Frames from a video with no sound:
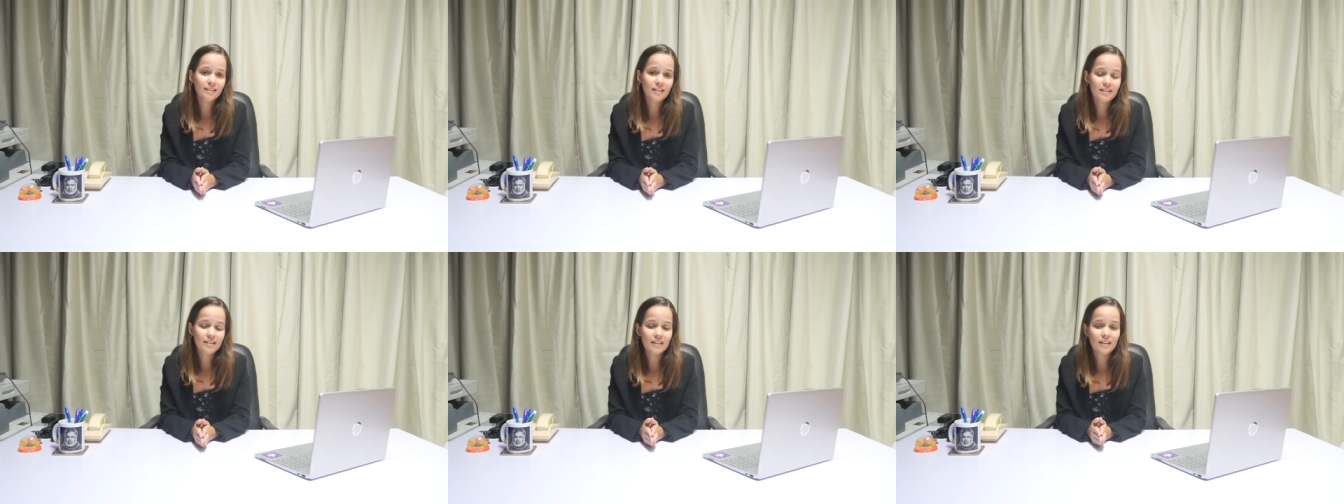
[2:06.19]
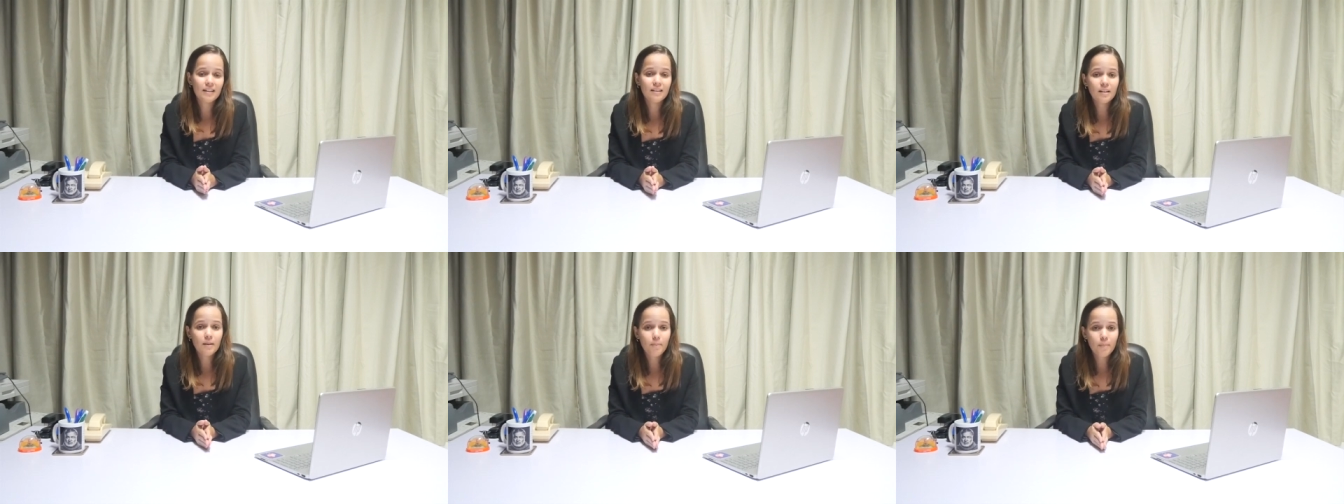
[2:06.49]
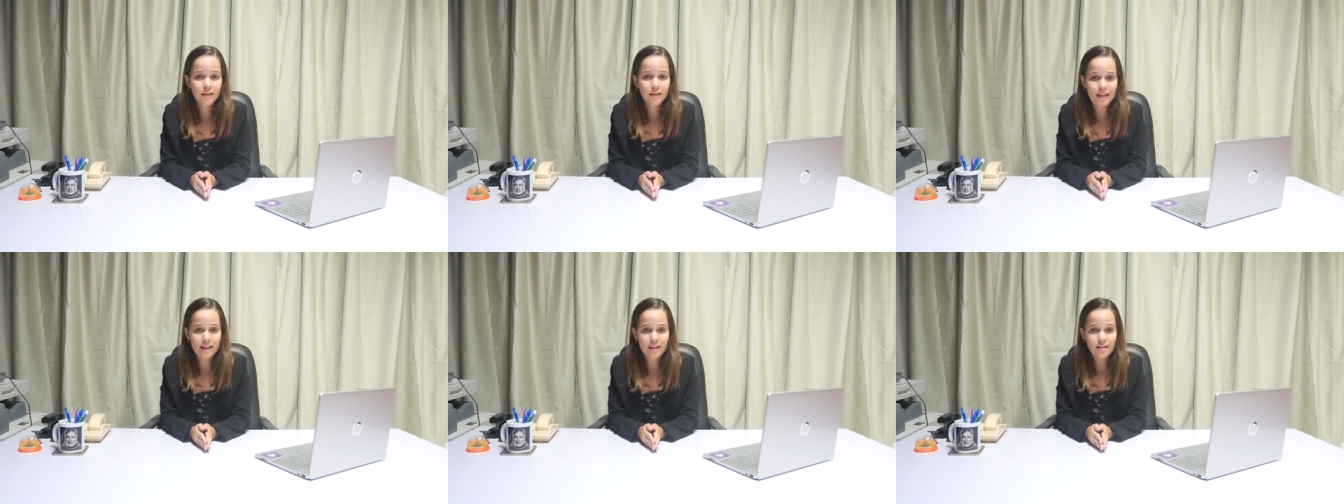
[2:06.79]
antecedentes
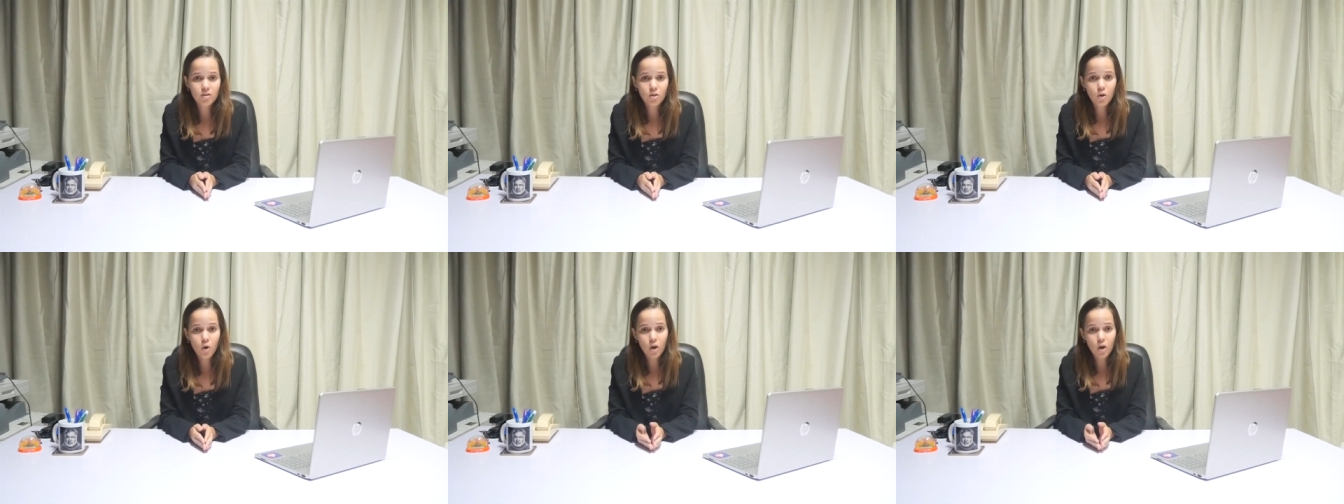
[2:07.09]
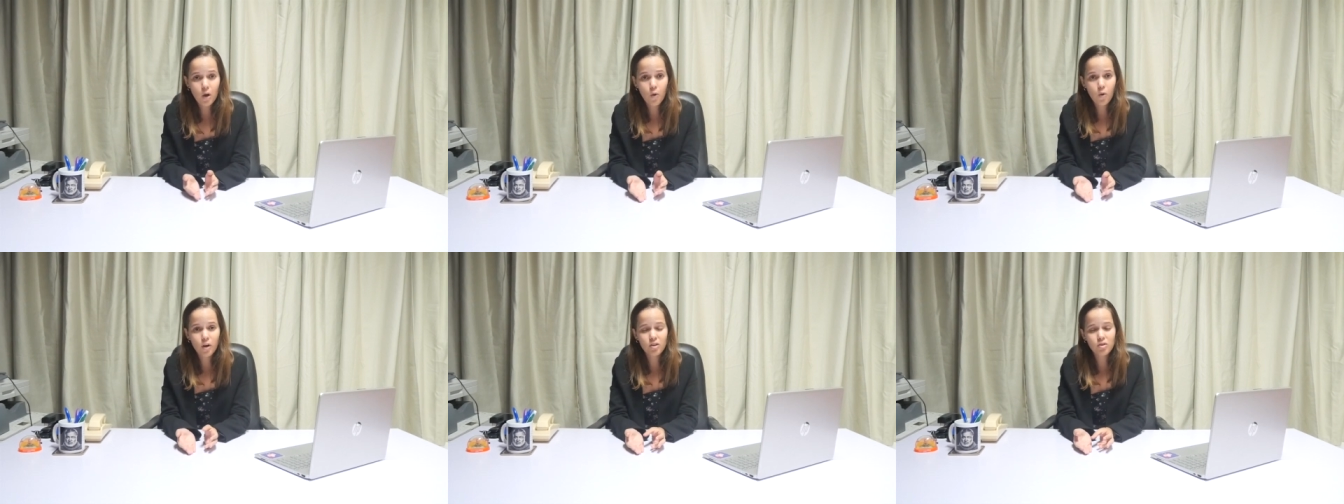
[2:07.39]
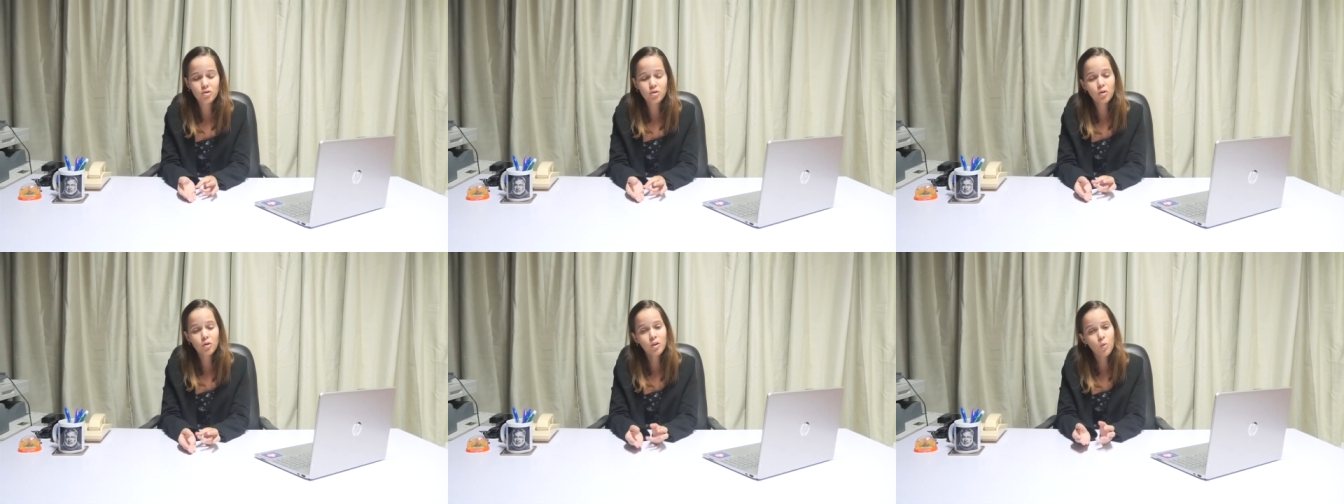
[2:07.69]
penales,
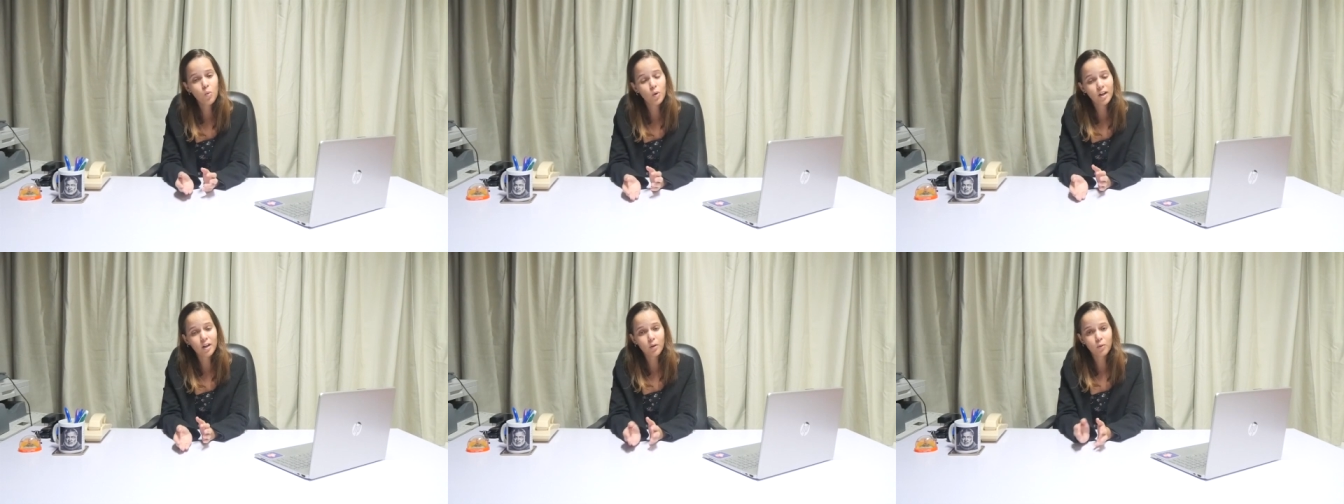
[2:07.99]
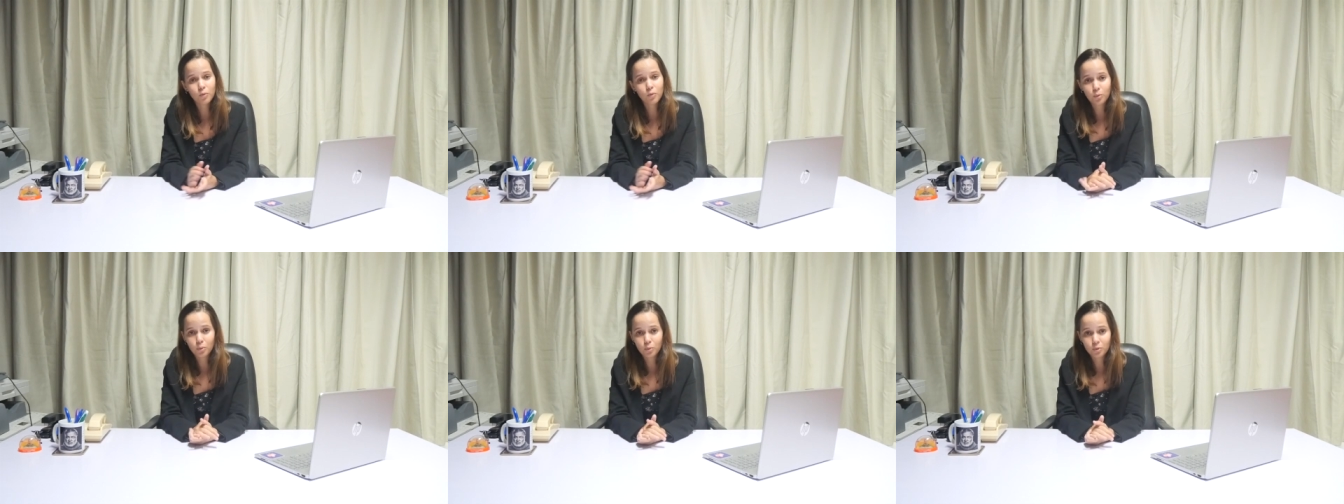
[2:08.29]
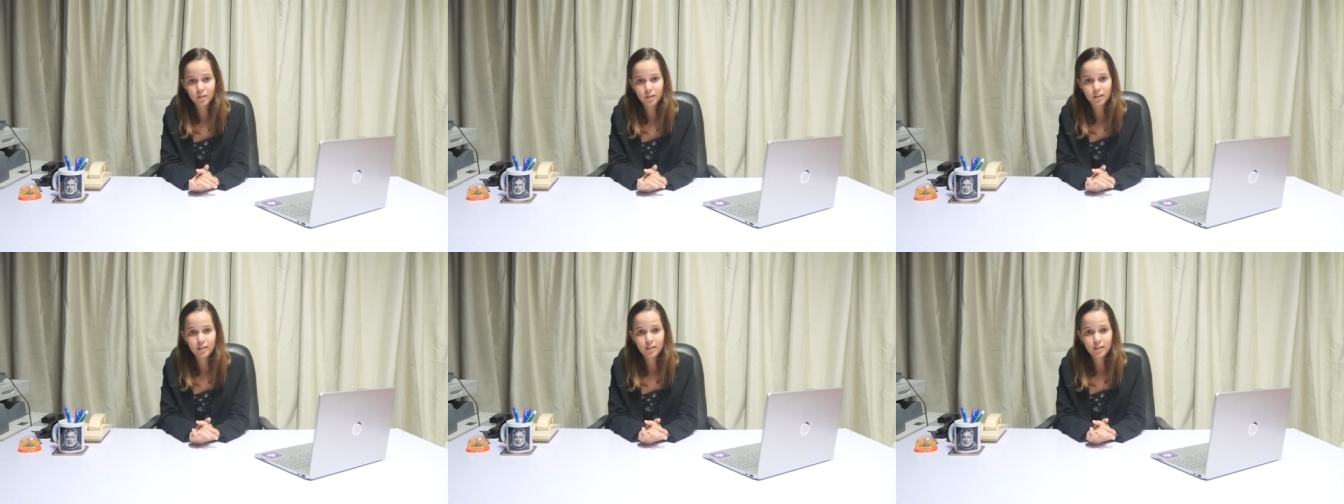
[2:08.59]
colaboración y buena
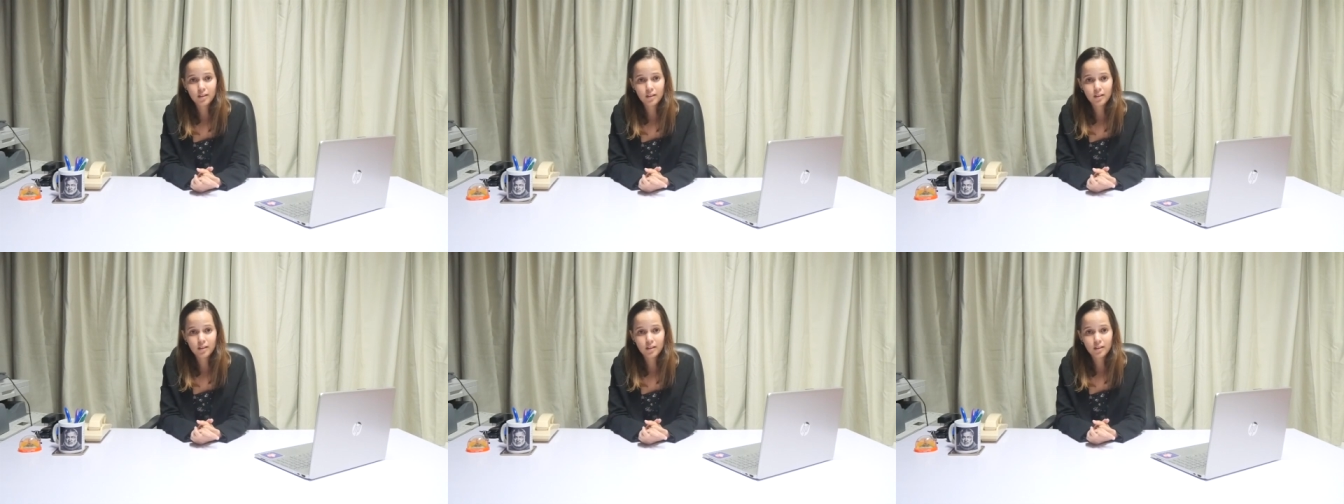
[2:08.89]
conducta.